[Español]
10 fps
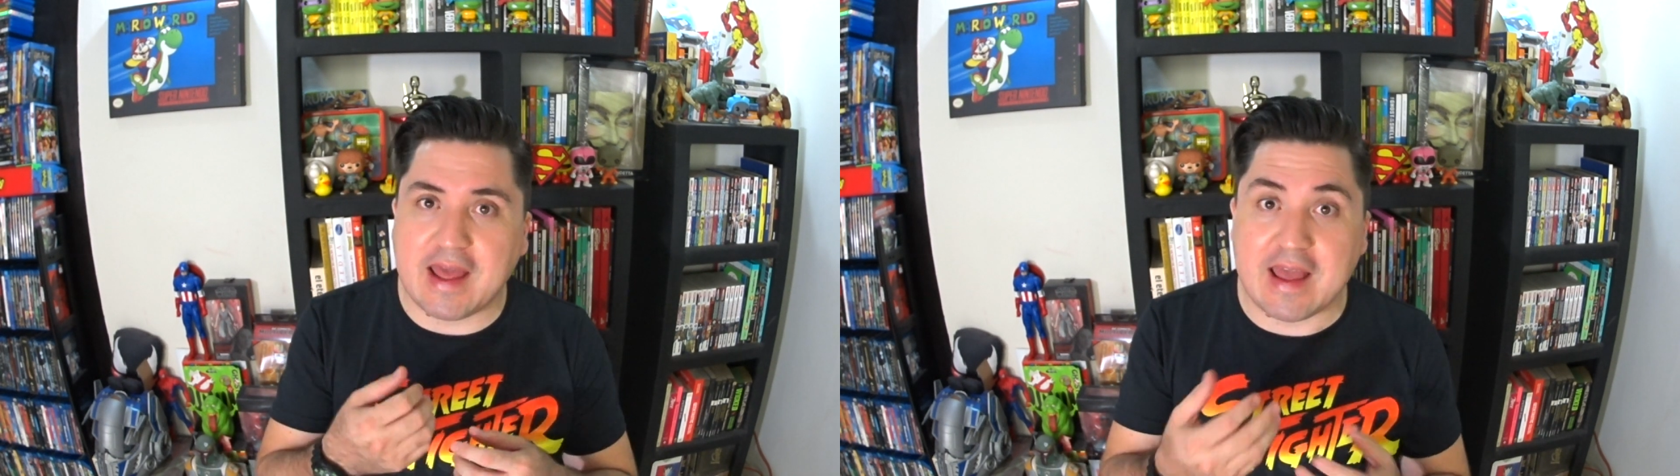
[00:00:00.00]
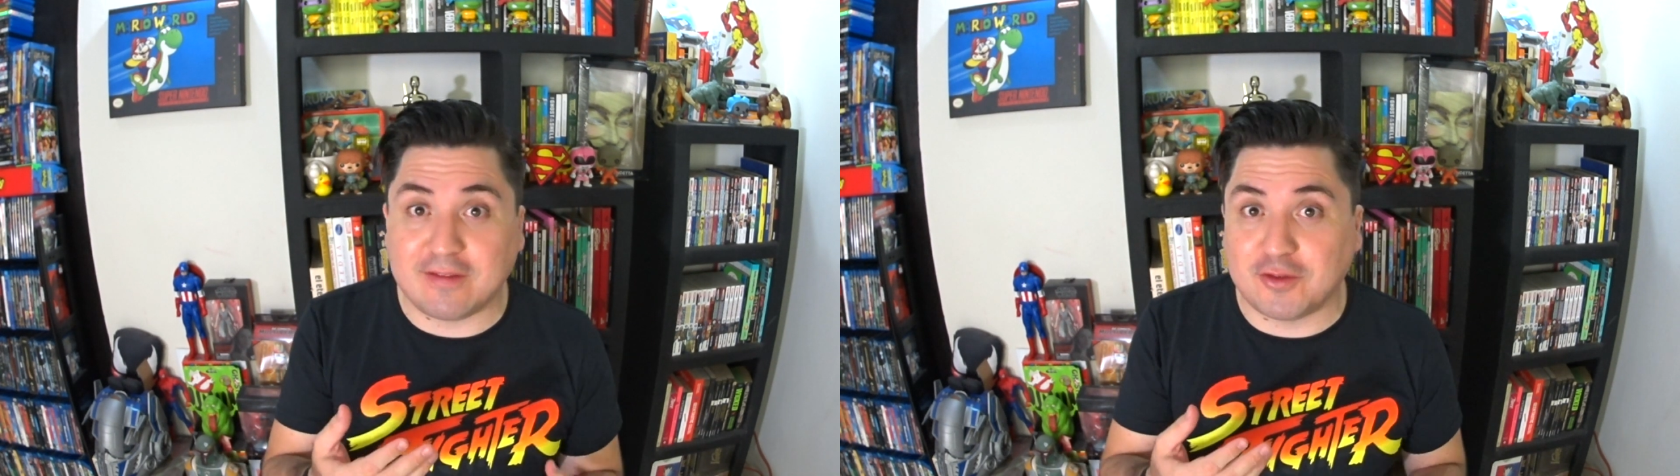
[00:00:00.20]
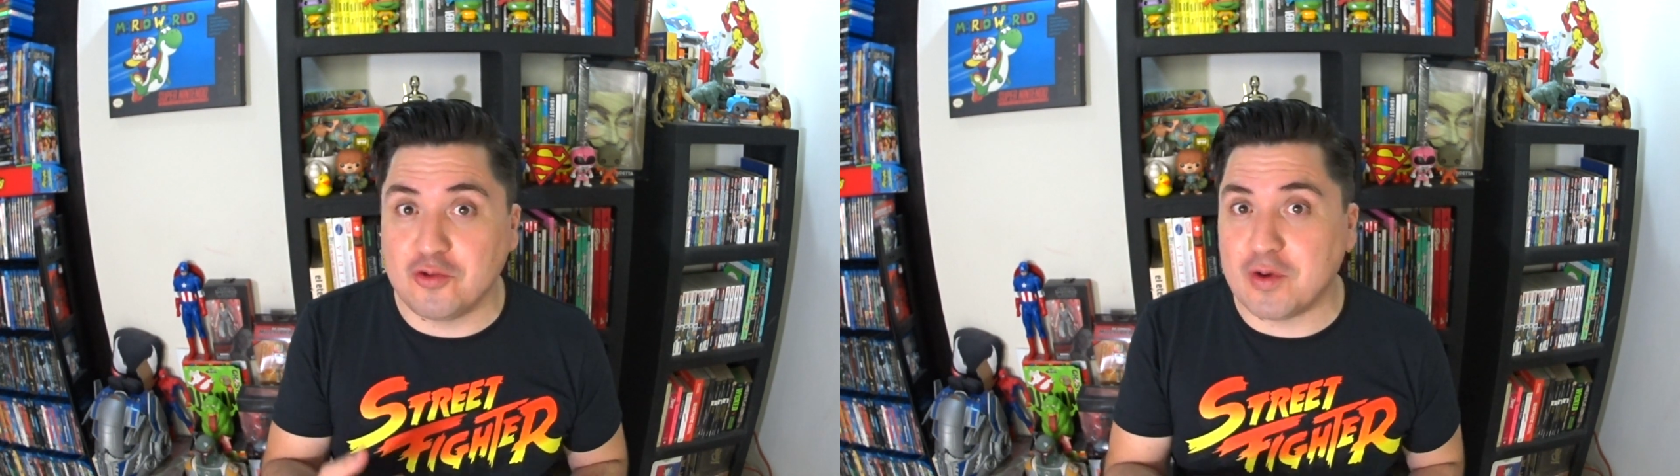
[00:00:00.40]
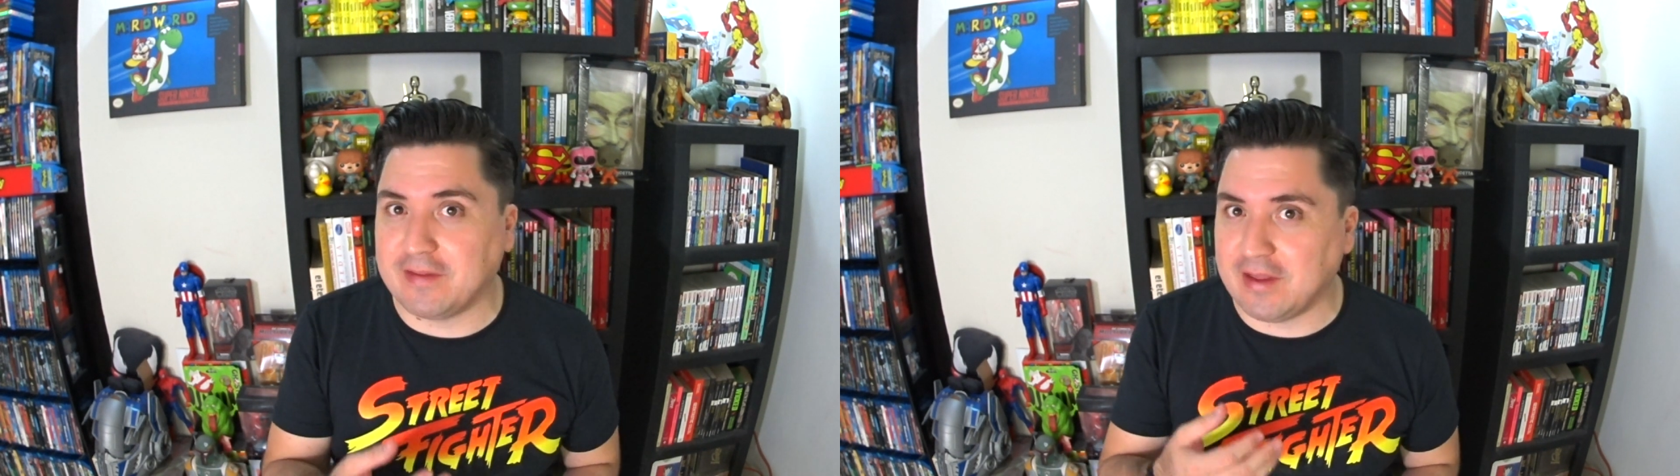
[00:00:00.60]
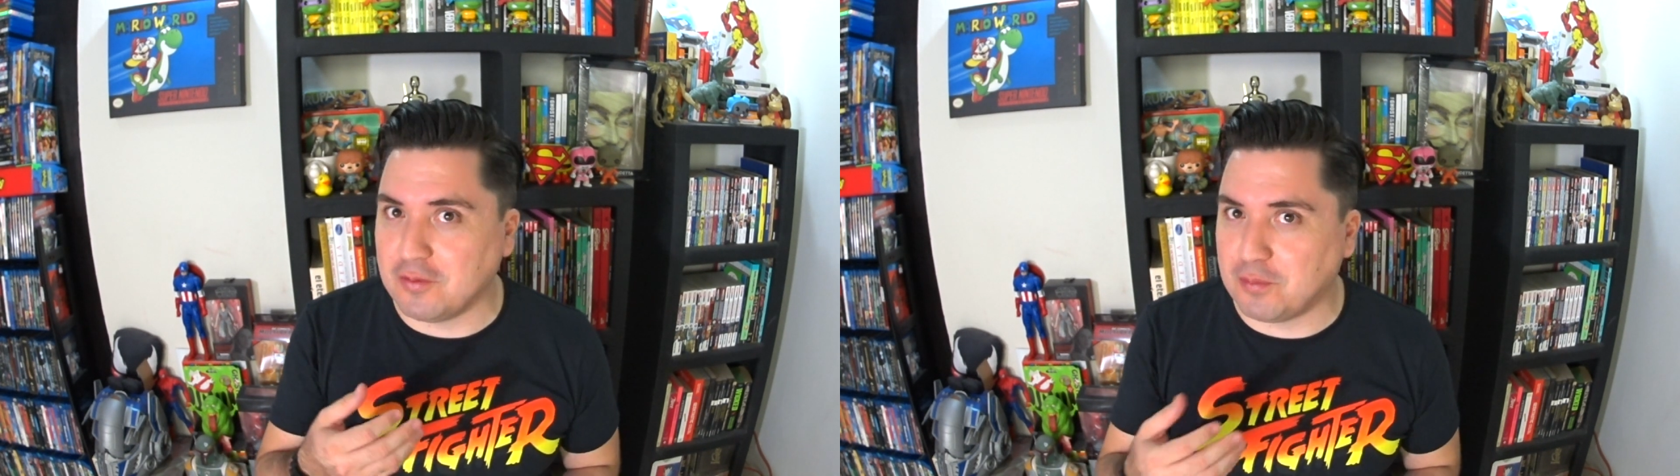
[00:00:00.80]
esto no
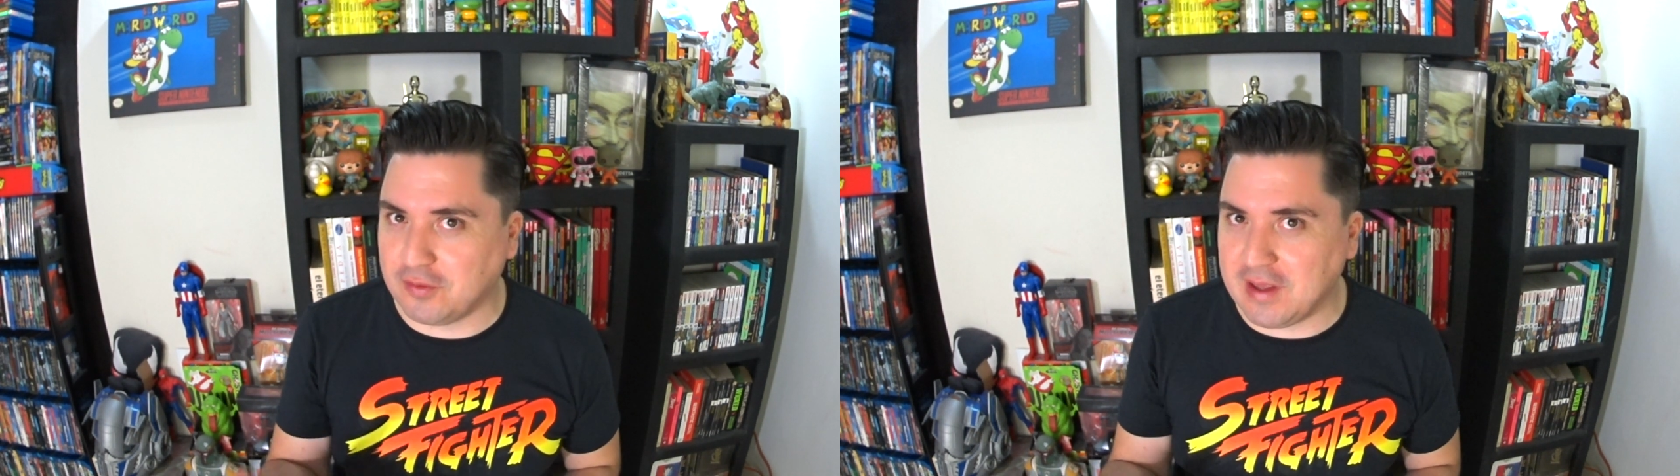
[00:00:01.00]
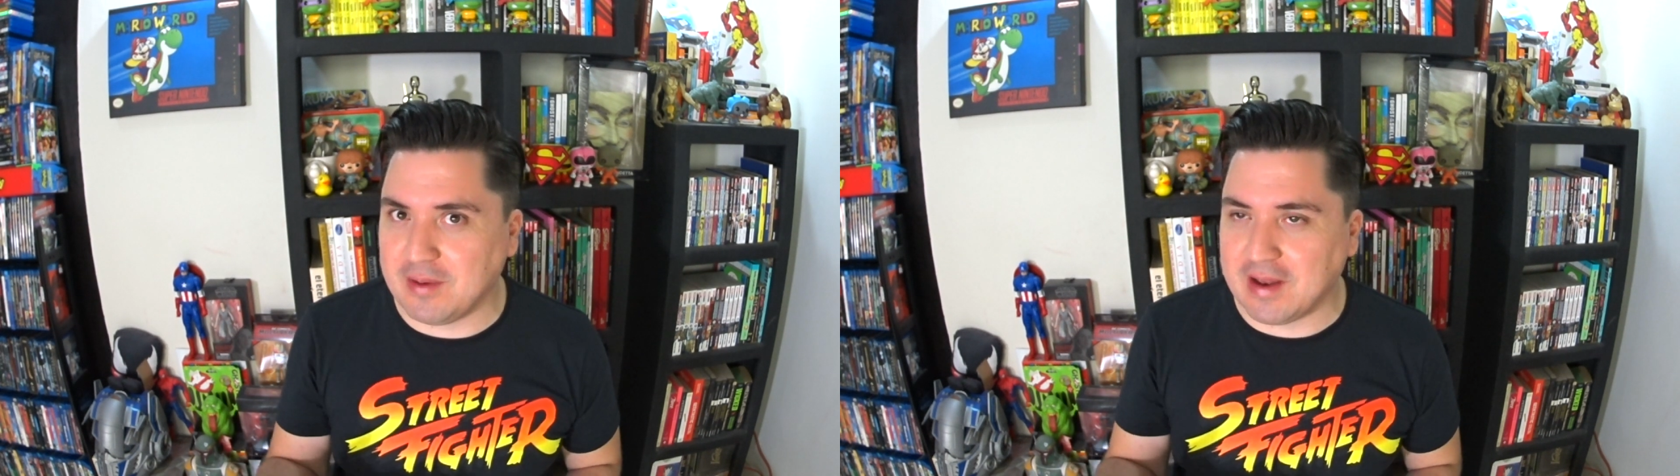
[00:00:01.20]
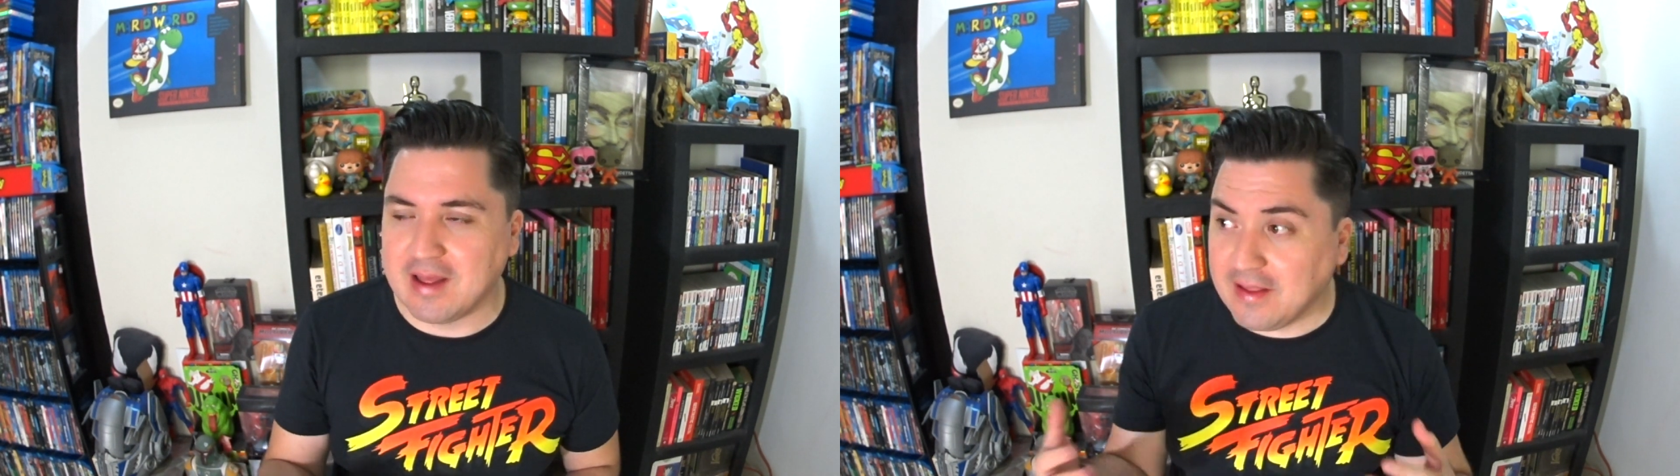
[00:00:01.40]
ha sido posible.